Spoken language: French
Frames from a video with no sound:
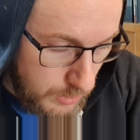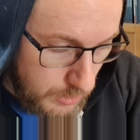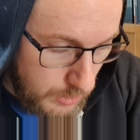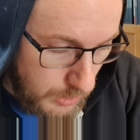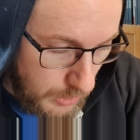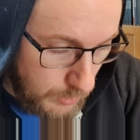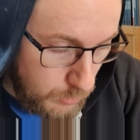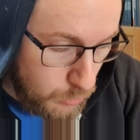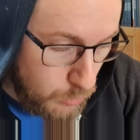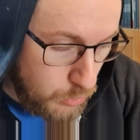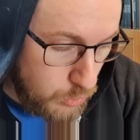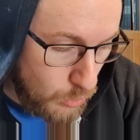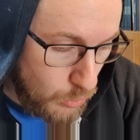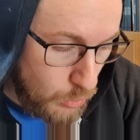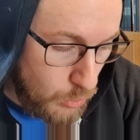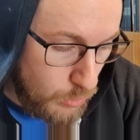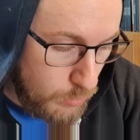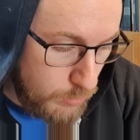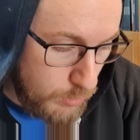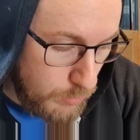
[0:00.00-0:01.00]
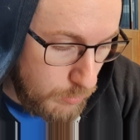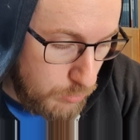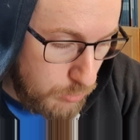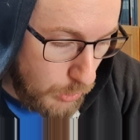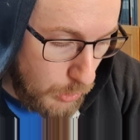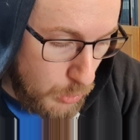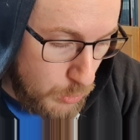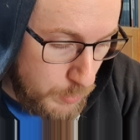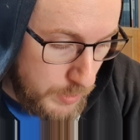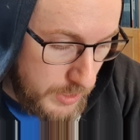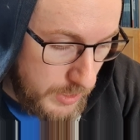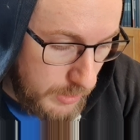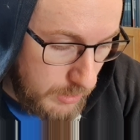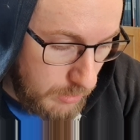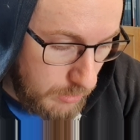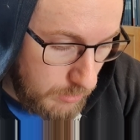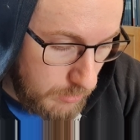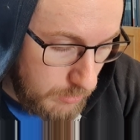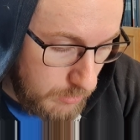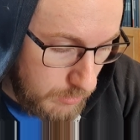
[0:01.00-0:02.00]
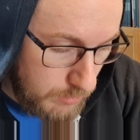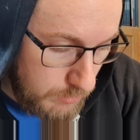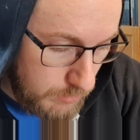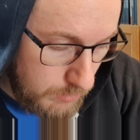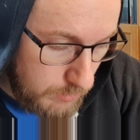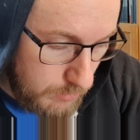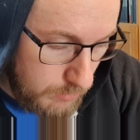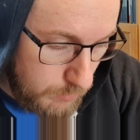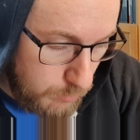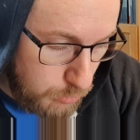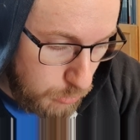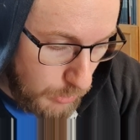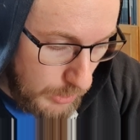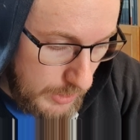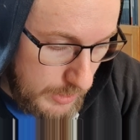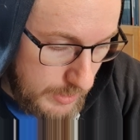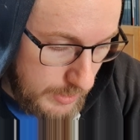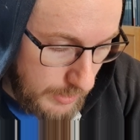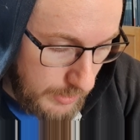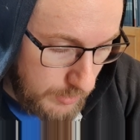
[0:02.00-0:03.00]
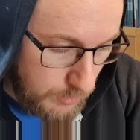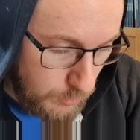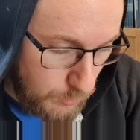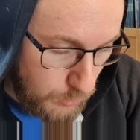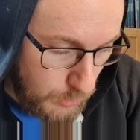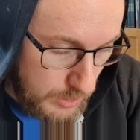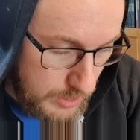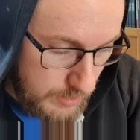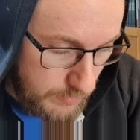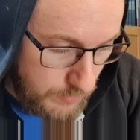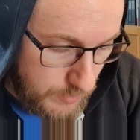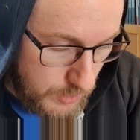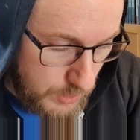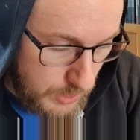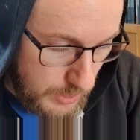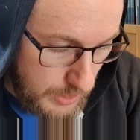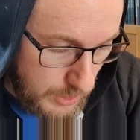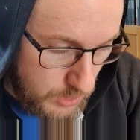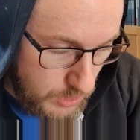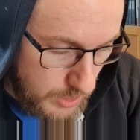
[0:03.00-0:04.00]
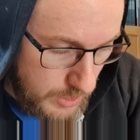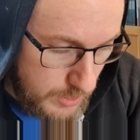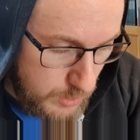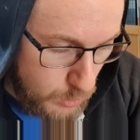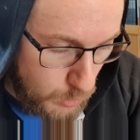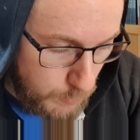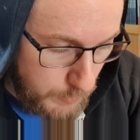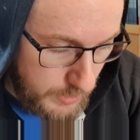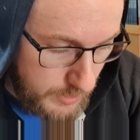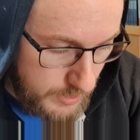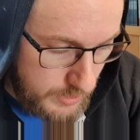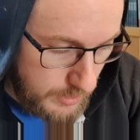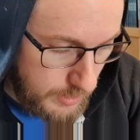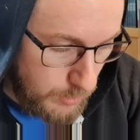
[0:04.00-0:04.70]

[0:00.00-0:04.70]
La touche Home pour allumer l'écran pour alterner entre les affichages. Et si on maintient